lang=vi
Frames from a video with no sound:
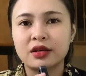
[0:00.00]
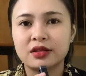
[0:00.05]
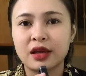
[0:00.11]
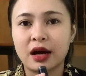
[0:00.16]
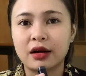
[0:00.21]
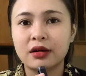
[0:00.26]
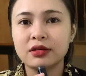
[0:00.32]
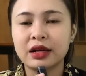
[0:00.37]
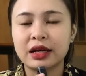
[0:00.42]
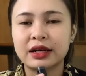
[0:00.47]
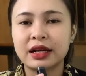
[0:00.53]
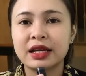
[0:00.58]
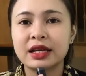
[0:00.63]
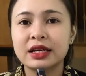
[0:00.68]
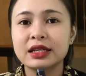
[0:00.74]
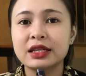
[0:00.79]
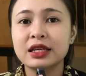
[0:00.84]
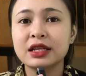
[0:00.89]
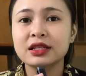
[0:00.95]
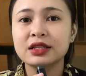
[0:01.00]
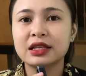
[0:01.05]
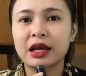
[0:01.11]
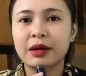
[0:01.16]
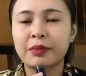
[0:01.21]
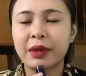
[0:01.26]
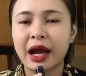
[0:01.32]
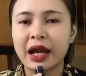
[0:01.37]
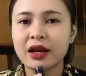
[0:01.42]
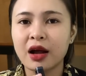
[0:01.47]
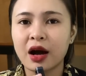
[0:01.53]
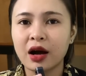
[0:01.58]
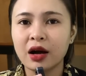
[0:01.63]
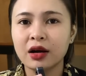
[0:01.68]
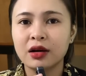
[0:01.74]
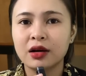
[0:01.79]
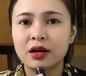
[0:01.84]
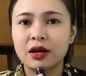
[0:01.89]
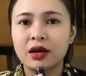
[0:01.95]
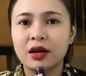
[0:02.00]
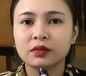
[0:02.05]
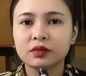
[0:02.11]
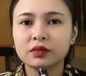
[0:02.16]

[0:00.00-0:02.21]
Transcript: vẫn là đi cái chiếc xe máy đó.